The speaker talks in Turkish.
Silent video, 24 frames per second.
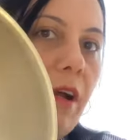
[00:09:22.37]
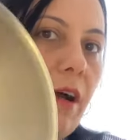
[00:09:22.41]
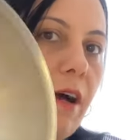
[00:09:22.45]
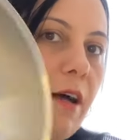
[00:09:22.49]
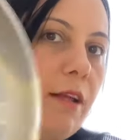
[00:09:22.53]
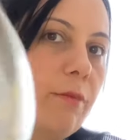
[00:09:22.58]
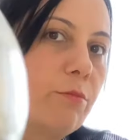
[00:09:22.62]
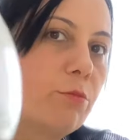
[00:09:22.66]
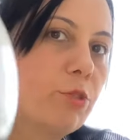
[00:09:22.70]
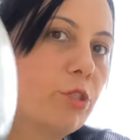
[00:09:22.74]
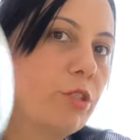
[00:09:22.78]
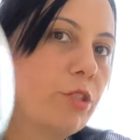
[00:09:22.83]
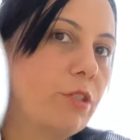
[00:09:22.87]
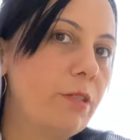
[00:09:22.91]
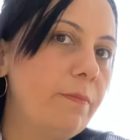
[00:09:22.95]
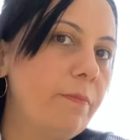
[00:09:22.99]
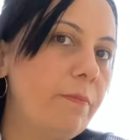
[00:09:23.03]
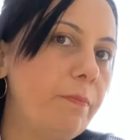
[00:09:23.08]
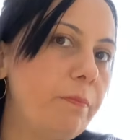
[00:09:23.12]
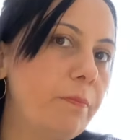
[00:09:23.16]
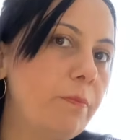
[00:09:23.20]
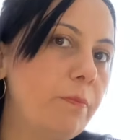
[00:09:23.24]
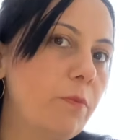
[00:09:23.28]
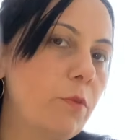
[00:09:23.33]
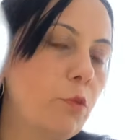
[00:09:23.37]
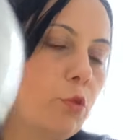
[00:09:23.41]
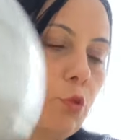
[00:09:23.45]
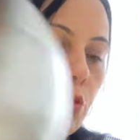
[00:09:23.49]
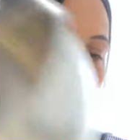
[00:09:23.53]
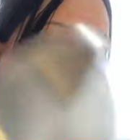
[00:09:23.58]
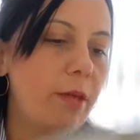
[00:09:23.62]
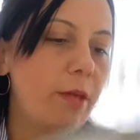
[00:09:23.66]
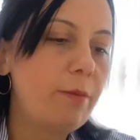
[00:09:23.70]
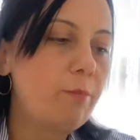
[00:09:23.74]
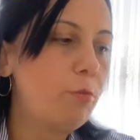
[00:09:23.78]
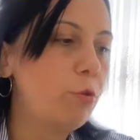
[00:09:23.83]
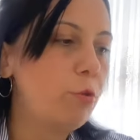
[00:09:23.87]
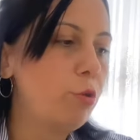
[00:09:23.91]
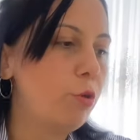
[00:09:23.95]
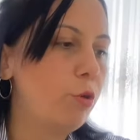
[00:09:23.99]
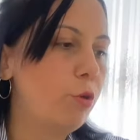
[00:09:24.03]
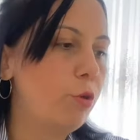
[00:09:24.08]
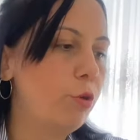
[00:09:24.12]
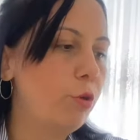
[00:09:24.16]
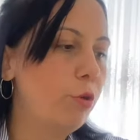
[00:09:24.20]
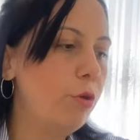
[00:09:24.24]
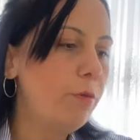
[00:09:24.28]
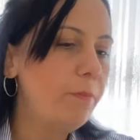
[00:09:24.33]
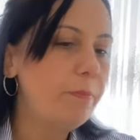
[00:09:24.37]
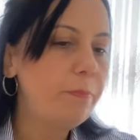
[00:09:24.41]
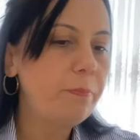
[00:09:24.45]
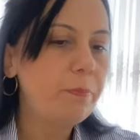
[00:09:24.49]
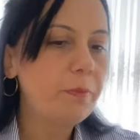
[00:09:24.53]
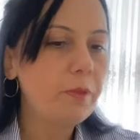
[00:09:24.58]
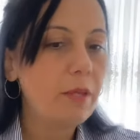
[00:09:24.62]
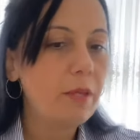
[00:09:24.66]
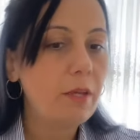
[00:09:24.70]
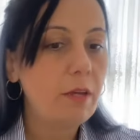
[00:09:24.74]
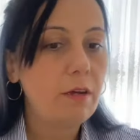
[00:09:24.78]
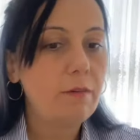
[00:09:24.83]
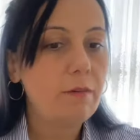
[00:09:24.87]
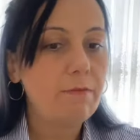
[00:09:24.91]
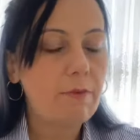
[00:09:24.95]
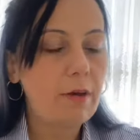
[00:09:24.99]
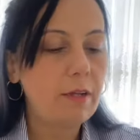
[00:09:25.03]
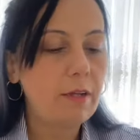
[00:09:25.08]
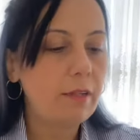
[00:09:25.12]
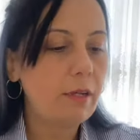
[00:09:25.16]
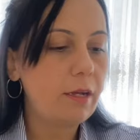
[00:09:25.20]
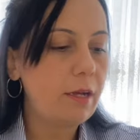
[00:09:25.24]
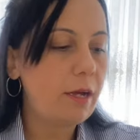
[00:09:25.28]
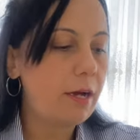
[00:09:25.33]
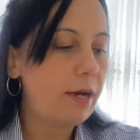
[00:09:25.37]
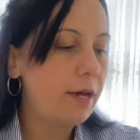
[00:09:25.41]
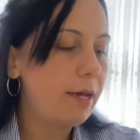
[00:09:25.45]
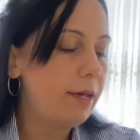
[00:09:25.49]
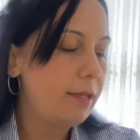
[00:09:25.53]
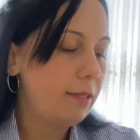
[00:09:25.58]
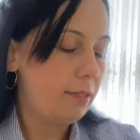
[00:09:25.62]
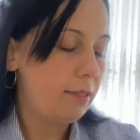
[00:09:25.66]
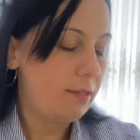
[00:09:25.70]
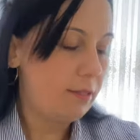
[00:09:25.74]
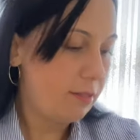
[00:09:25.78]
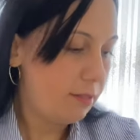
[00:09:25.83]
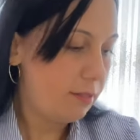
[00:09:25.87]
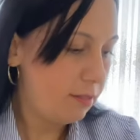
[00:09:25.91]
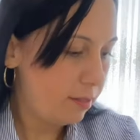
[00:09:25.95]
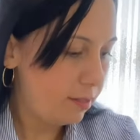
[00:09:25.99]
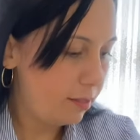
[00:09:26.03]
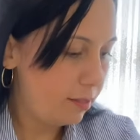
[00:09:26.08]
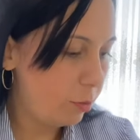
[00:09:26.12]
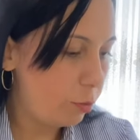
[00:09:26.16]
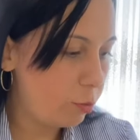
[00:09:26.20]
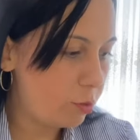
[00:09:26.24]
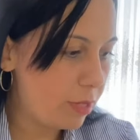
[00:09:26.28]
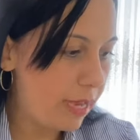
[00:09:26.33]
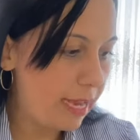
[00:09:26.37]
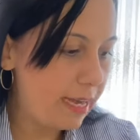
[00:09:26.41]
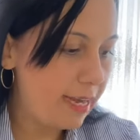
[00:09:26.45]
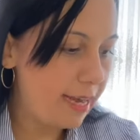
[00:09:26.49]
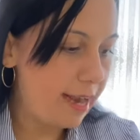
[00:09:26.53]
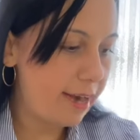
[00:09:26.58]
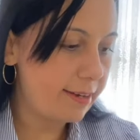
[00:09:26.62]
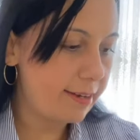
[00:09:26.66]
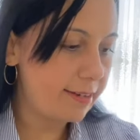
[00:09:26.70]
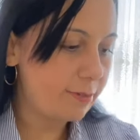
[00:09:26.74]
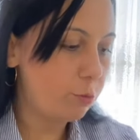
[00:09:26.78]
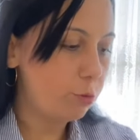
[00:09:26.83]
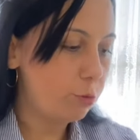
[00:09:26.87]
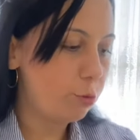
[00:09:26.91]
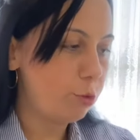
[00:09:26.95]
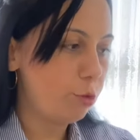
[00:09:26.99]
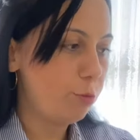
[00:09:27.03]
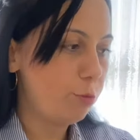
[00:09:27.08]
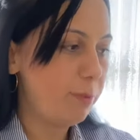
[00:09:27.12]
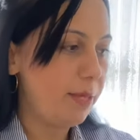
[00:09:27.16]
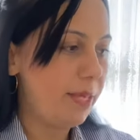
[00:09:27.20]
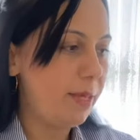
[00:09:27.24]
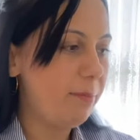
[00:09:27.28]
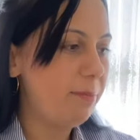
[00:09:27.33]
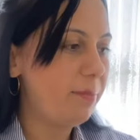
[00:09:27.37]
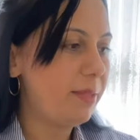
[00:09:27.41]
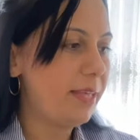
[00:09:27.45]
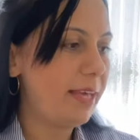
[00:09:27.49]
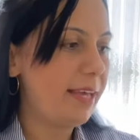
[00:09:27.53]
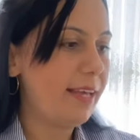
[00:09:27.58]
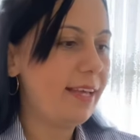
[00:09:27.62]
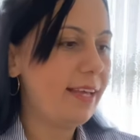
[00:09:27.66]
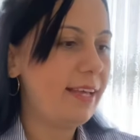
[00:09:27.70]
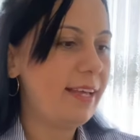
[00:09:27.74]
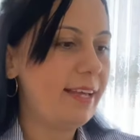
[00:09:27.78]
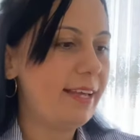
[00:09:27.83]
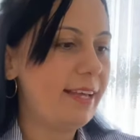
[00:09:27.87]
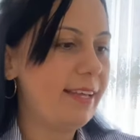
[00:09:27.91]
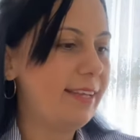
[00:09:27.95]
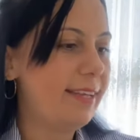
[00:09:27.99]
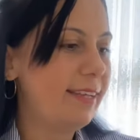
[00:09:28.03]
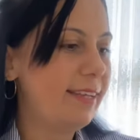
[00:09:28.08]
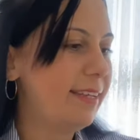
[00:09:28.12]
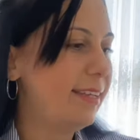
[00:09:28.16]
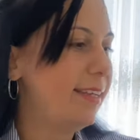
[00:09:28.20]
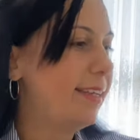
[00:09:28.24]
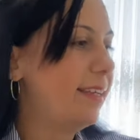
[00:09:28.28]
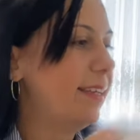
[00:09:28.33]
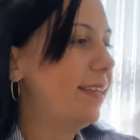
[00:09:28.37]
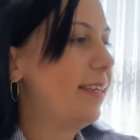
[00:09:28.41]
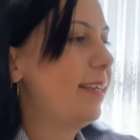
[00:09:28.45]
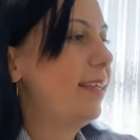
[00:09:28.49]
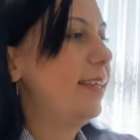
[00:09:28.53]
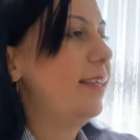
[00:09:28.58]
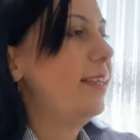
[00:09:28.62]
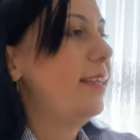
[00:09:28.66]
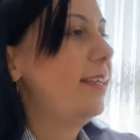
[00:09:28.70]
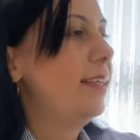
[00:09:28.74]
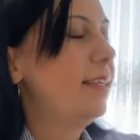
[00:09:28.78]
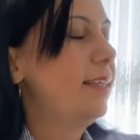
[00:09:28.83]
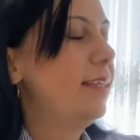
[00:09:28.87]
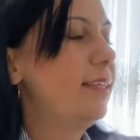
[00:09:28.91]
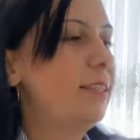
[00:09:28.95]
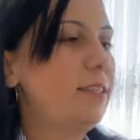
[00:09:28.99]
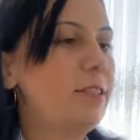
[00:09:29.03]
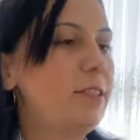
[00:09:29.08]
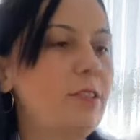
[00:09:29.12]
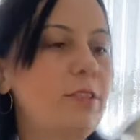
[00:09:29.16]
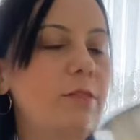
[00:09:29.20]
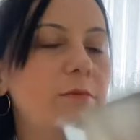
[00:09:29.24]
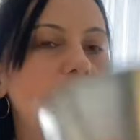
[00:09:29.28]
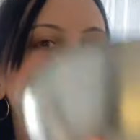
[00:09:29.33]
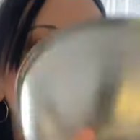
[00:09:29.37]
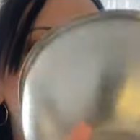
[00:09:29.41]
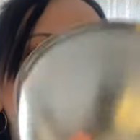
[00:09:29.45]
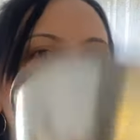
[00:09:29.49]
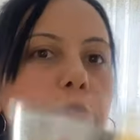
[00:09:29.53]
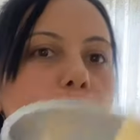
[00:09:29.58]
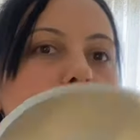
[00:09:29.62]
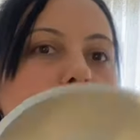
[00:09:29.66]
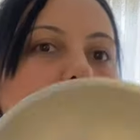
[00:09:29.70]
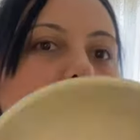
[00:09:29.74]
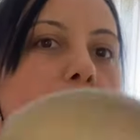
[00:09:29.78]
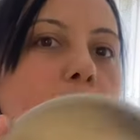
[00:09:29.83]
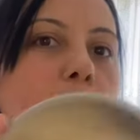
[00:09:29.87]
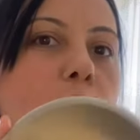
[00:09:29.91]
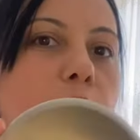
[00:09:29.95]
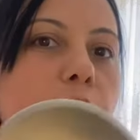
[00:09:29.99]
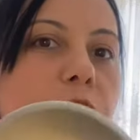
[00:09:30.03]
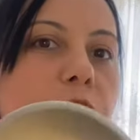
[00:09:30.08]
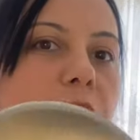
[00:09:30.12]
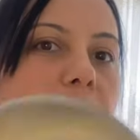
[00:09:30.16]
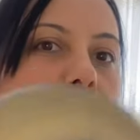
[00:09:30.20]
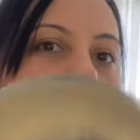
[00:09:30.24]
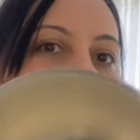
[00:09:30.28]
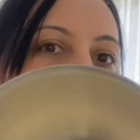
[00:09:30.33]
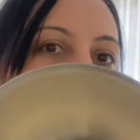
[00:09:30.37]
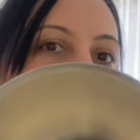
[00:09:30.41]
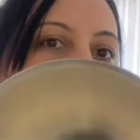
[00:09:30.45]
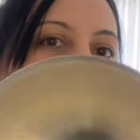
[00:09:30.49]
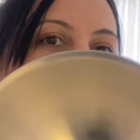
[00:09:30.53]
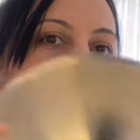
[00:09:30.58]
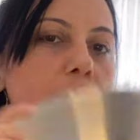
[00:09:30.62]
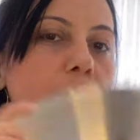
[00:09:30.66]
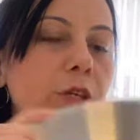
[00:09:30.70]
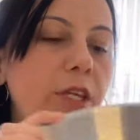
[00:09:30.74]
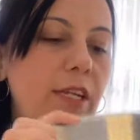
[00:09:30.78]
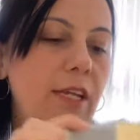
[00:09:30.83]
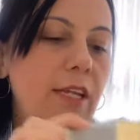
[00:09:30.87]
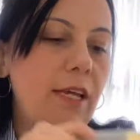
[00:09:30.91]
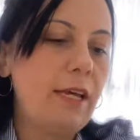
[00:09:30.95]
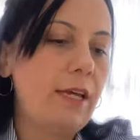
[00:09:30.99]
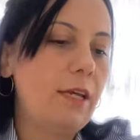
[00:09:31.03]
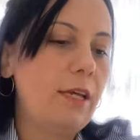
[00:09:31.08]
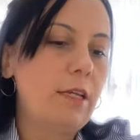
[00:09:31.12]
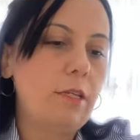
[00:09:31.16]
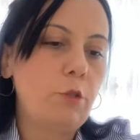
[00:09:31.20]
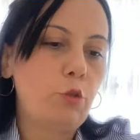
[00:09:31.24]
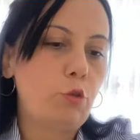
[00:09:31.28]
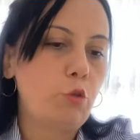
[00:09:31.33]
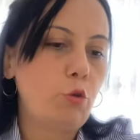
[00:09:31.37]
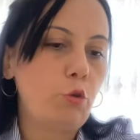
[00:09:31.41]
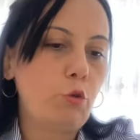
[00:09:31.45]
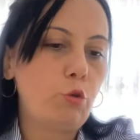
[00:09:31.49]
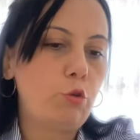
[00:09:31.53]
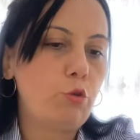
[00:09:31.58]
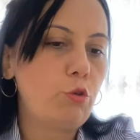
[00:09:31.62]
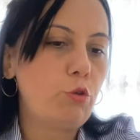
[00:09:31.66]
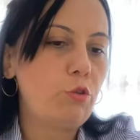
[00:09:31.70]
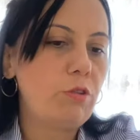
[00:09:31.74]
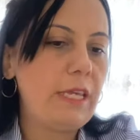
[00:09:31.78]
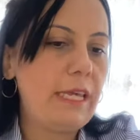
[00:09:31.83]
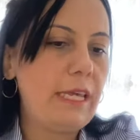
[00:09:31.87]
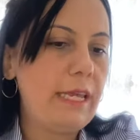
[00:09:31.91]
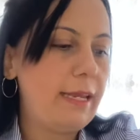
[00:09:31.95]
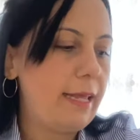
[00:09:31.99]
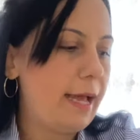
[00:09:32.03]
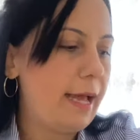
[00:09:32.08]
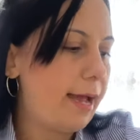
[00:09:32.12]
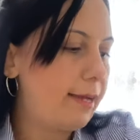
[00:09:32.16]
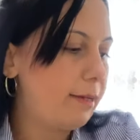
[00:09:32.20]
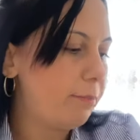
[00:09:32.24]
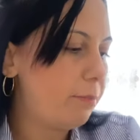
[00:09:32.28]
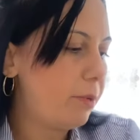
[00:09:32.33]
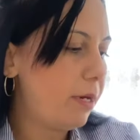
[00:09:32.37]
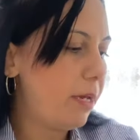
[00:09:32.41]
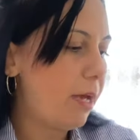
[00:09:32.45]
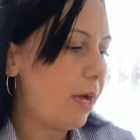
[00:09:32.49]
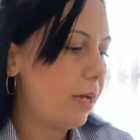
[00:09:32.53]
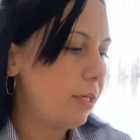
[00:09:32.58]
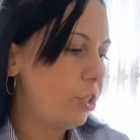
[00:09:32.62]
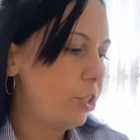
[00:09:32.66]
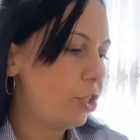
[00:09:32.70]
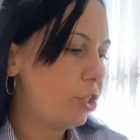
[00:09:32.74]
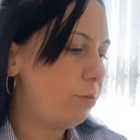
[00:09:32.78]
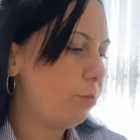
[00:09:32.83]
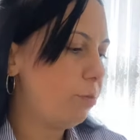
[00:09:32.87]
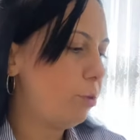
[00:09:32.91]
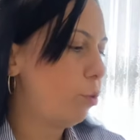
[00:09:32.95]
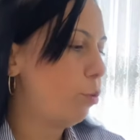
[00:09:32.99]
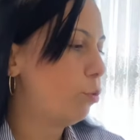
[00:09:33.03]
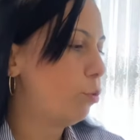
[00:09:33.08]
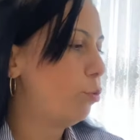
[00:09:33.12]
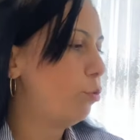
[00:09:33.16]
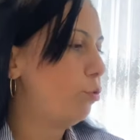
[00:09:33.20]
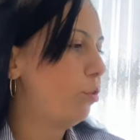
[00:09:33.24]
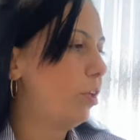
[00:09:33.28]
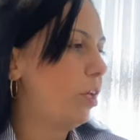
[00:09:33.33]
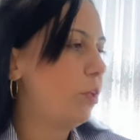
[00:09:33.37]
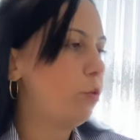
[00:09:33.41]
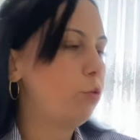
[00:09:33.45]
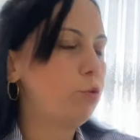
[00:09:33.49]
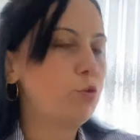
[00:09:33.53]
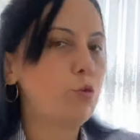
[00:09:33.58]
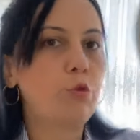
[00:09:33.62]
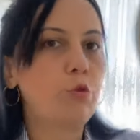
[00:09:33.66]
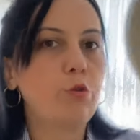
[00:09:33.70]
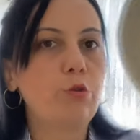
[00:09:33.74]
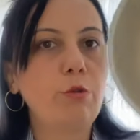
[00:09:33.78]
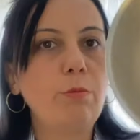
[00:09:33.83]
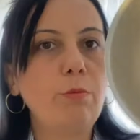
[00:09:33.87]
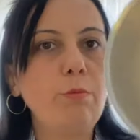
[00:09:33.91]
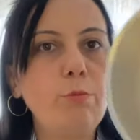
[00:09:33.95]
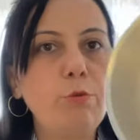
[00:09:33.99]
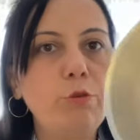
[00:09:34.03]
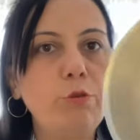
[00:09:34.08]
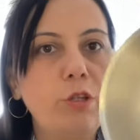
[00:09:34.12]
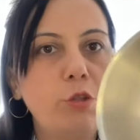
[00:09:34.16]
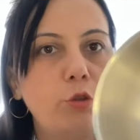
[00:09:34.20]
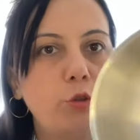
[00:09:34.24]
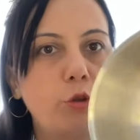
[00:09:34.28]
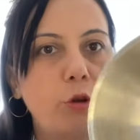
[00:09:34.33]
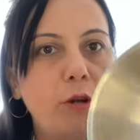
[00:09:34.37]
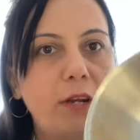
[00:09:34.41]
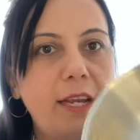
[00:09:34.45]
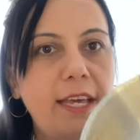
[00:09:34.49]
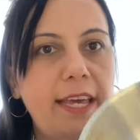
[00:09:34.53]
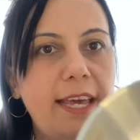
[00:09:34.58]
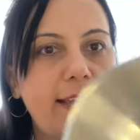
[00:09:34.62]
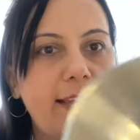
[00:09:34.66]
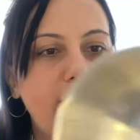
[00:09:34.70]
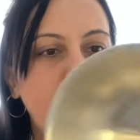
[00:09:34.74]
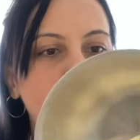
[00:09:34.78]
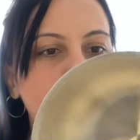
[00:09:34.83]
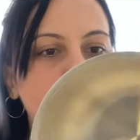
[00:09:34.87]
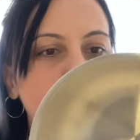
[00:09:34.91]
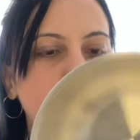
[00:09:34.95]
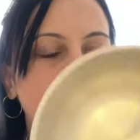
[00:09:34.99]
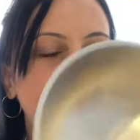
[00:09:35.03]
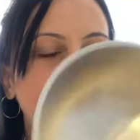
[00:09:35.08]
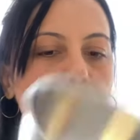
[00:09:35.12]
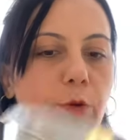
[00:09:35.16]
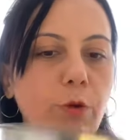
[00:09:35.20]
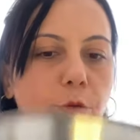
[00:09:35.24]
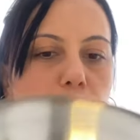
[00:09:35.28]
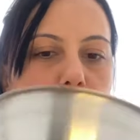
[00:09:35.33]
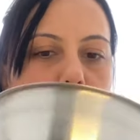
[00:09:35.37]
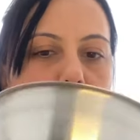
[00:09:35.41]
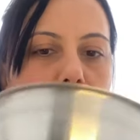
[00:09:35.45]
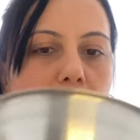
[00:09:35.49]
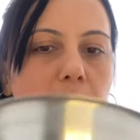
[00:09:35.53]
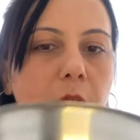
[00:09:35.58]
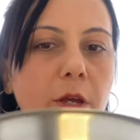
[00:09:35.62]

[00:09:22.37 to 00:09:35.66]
almıştım. Şu en büyüğü. Valla gayet güzeller. Düşürmeyeyim de. Heh. Bu orta boyu. Yine çok küçük değil yani. Bayağı işimi görür diye düşündüm. Bu da şöyle en küçük boyu.